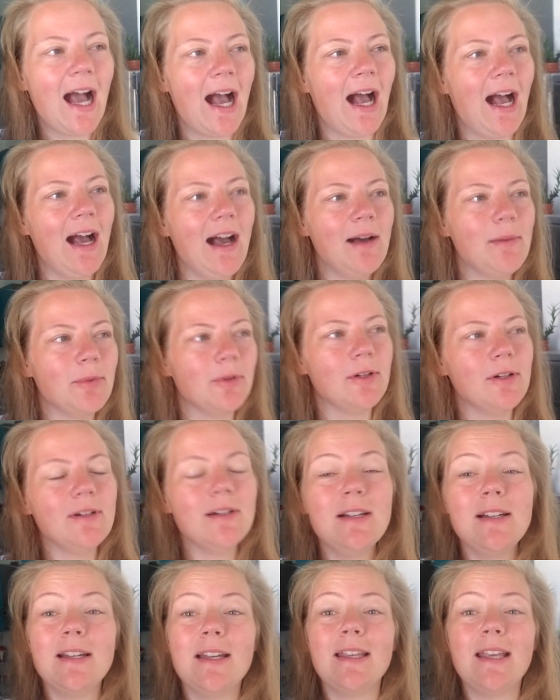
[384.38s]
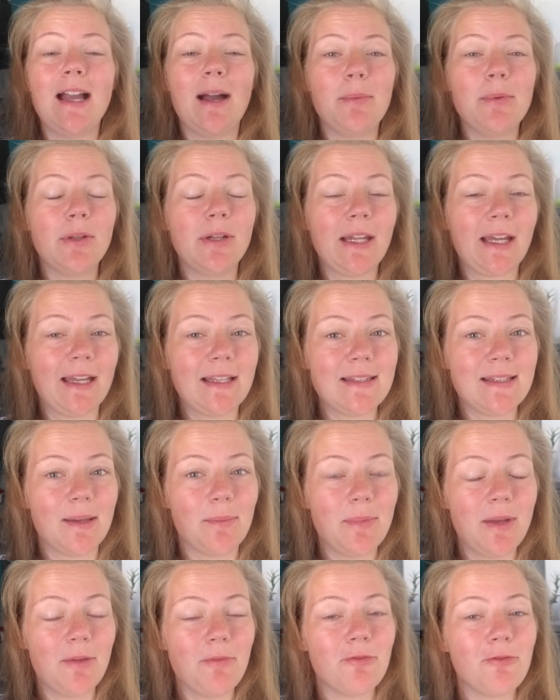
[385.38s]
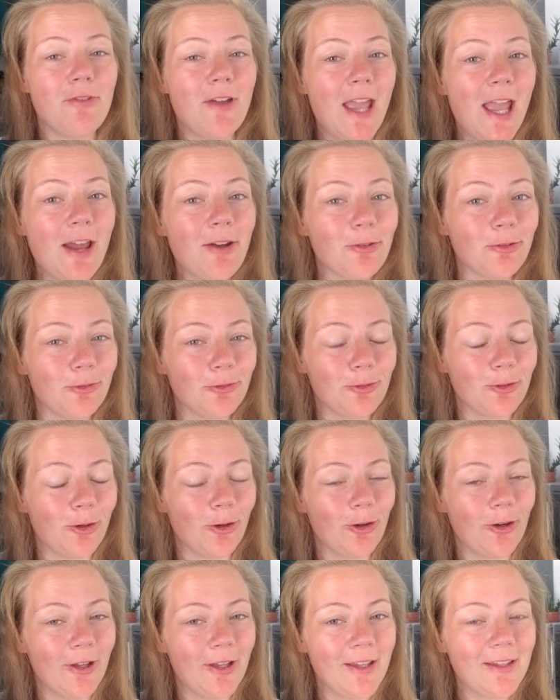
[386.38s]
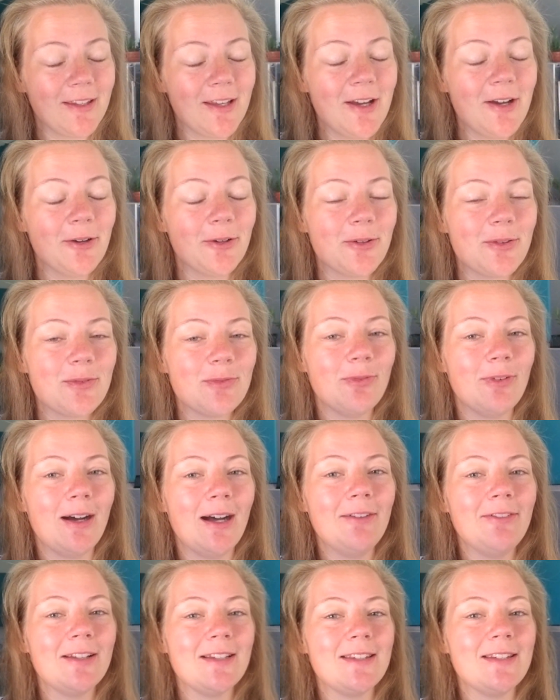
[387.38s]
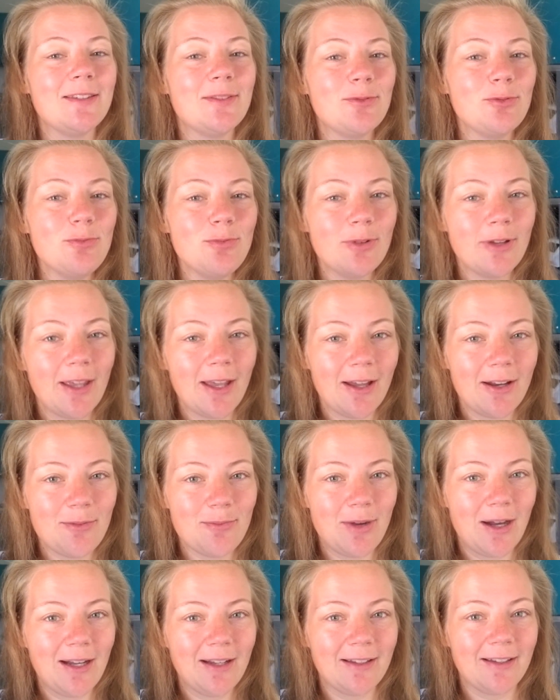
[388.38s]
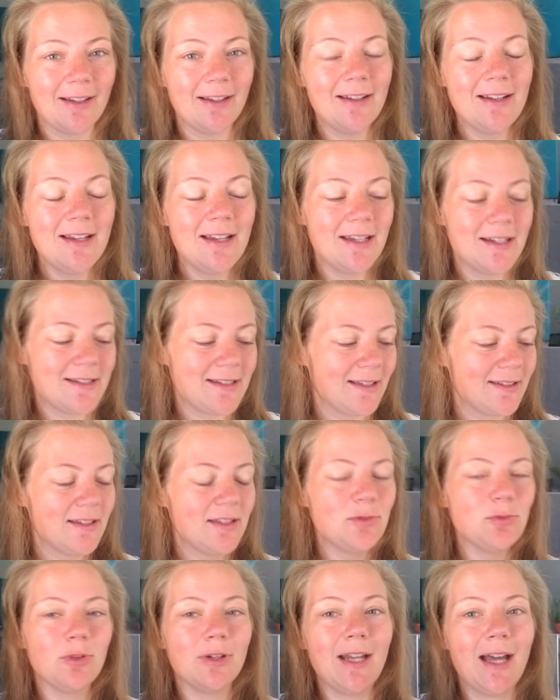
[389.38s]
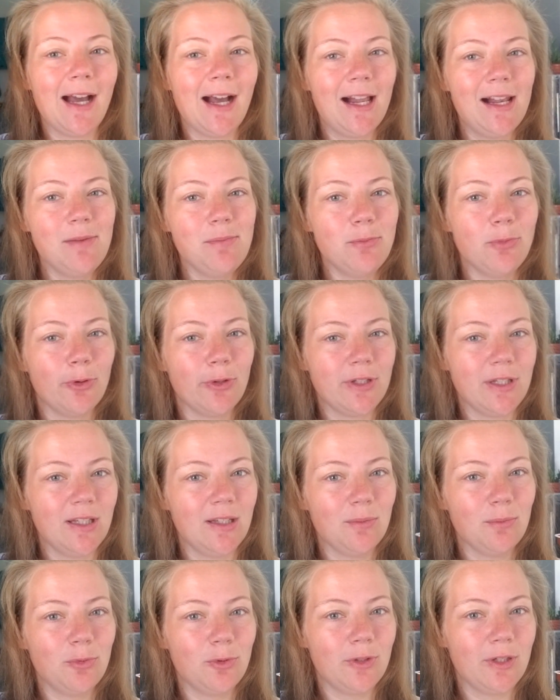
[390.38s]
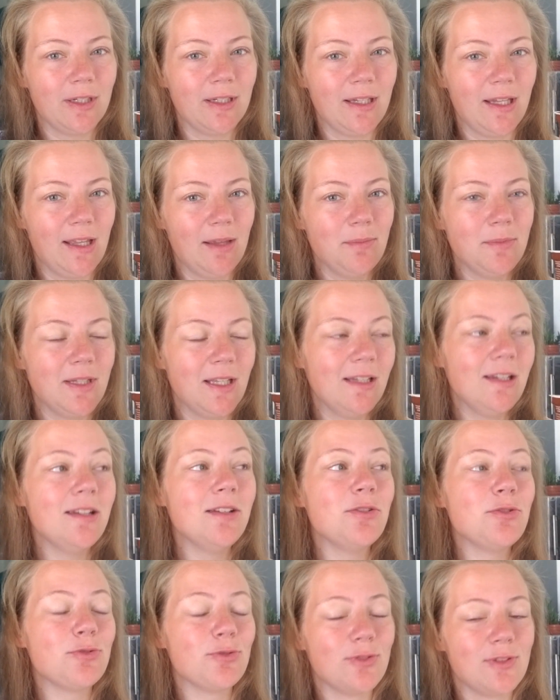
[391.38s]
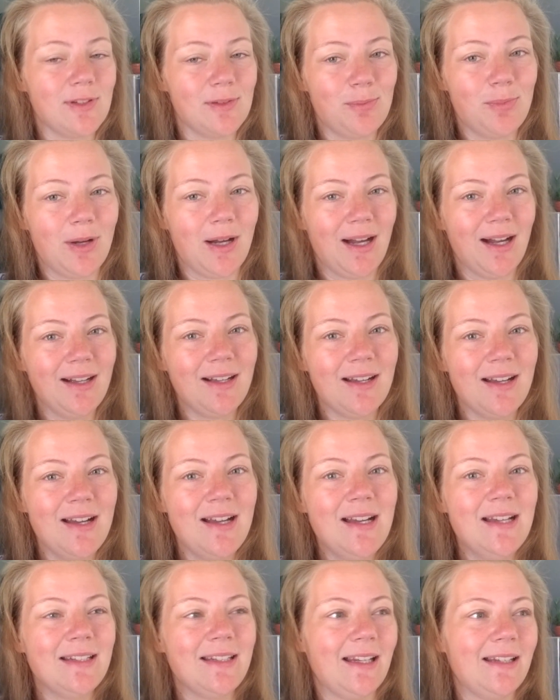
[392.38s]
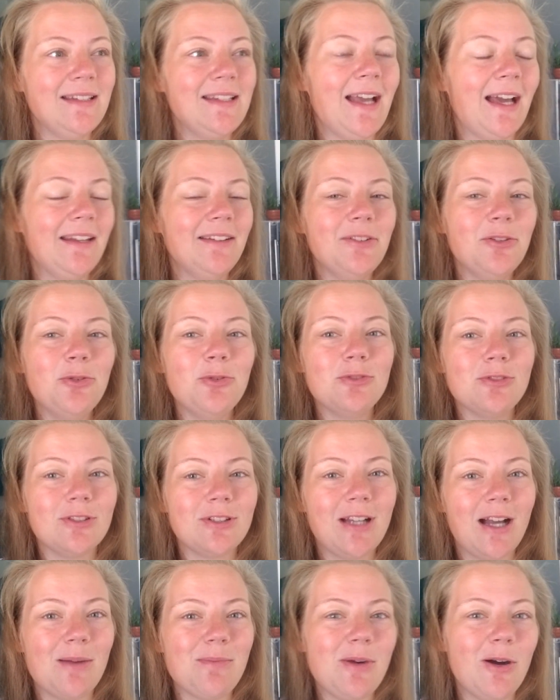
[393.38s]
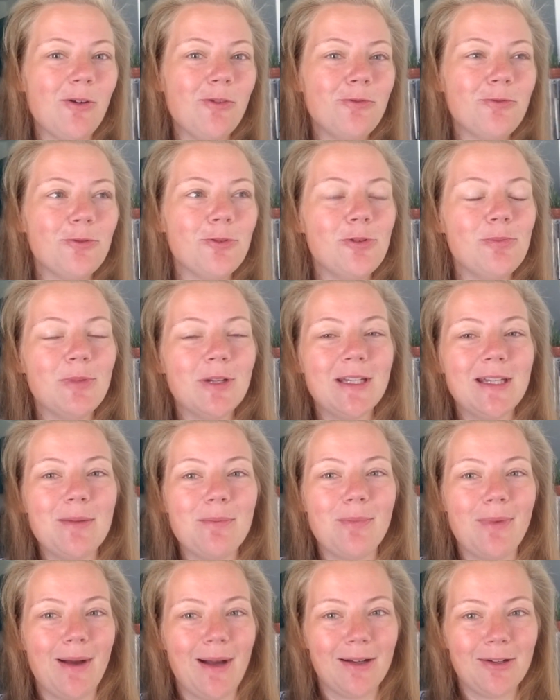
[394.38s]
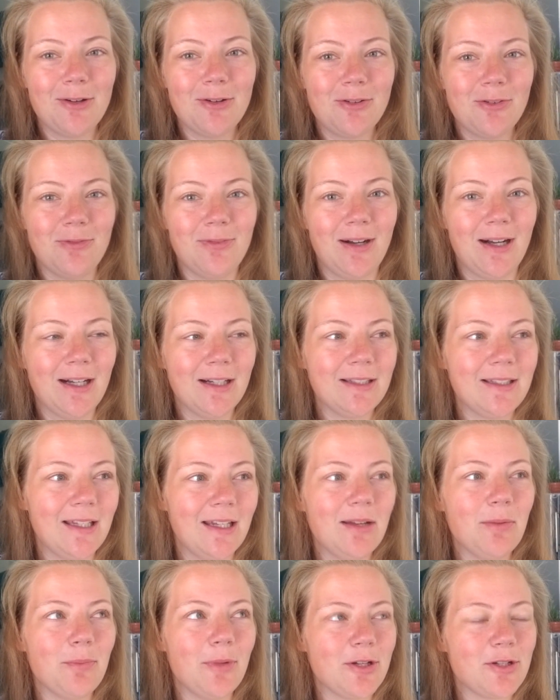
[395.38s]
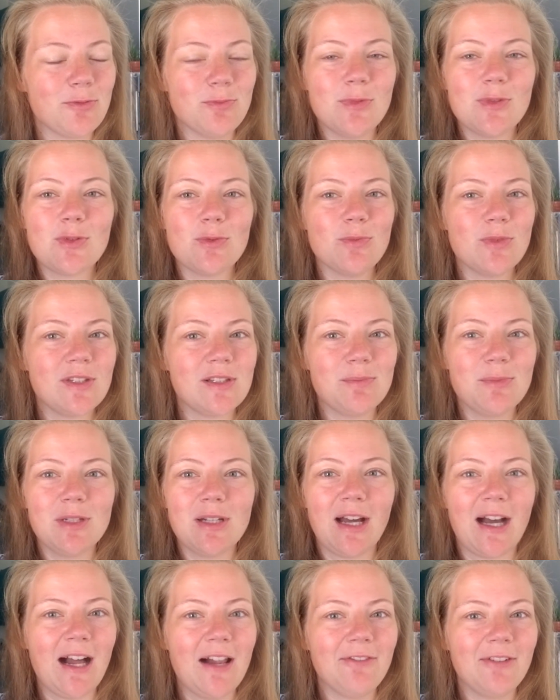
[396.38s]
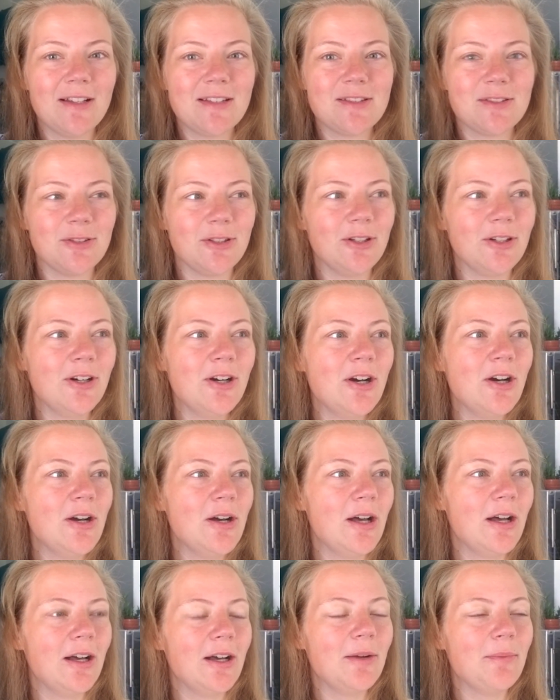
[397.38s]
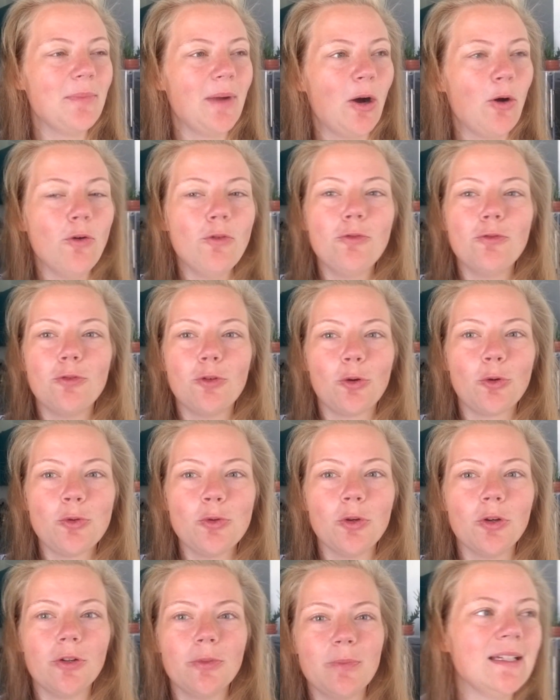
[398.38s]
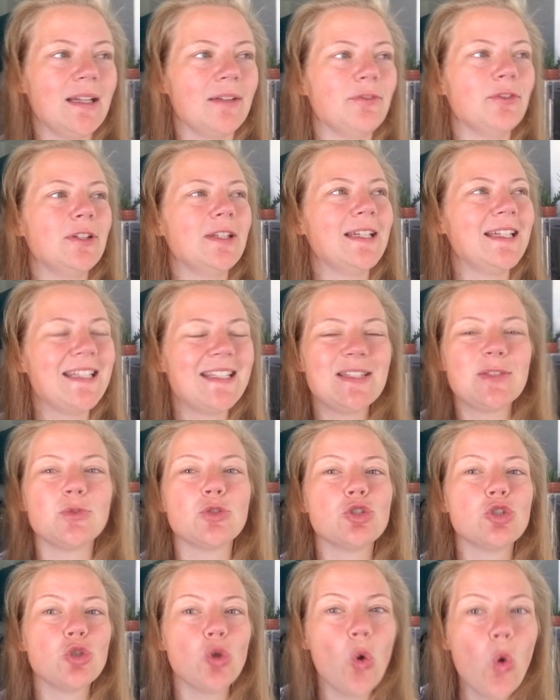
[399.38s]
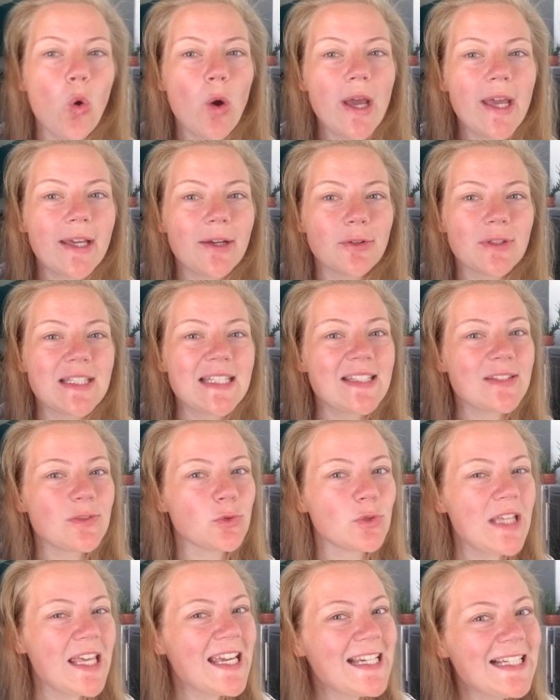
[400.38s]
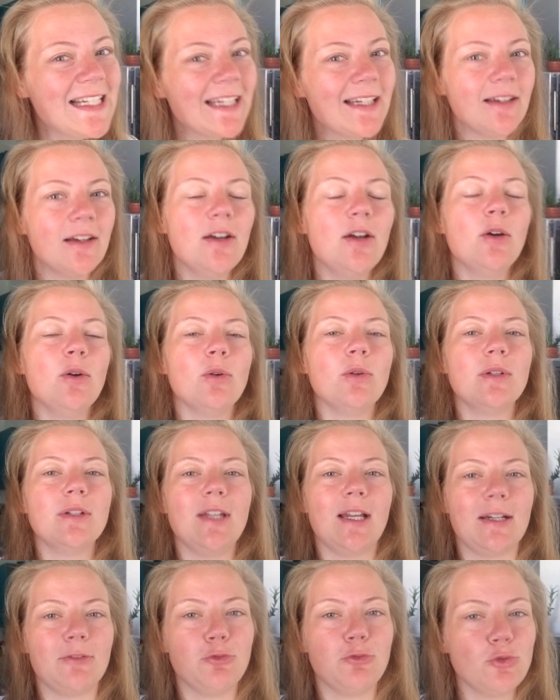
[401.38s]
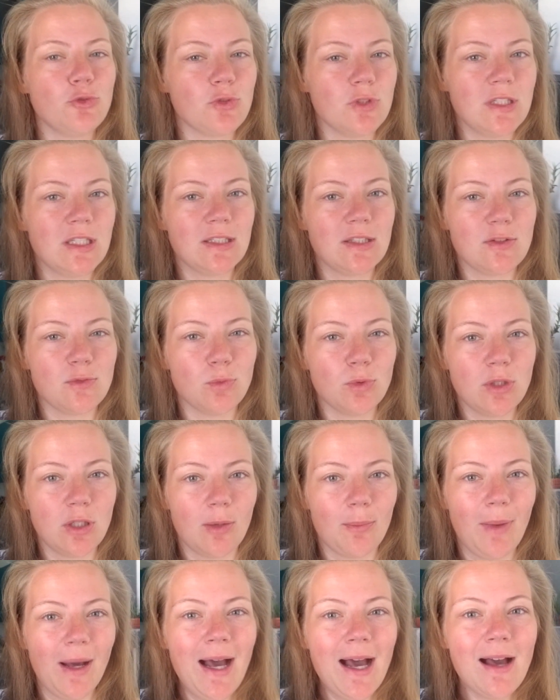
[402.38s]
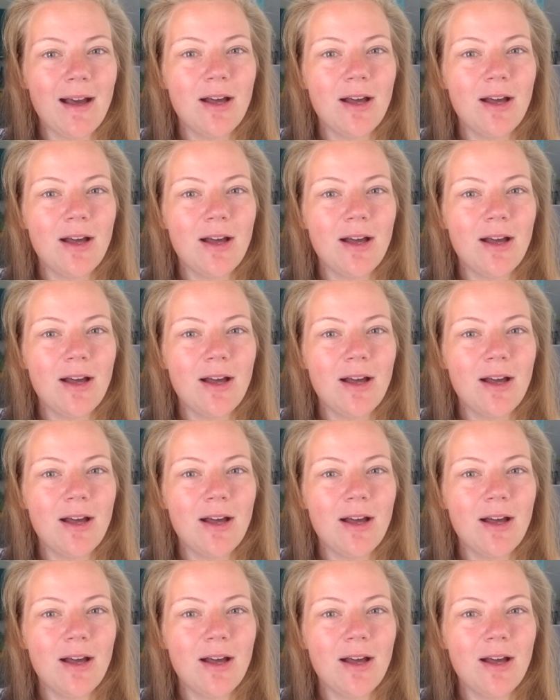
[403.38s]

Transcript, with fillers: Aber ich habe hier eine Rezeptempfehlung für euch. Und zwar, was ich super gerne mache, ist, dass ich nur einen halben Proteinpudding nehme, den in eine Schüssel packe, dann die anderen 100 Gramm auffülle mit einem Magerquark, den am besten mit so ein bisschen Mineralwasser ähm, aufrühren. Dann wird er nicht so strohig und nicht so eklig und dann funktioniert es wunderbar.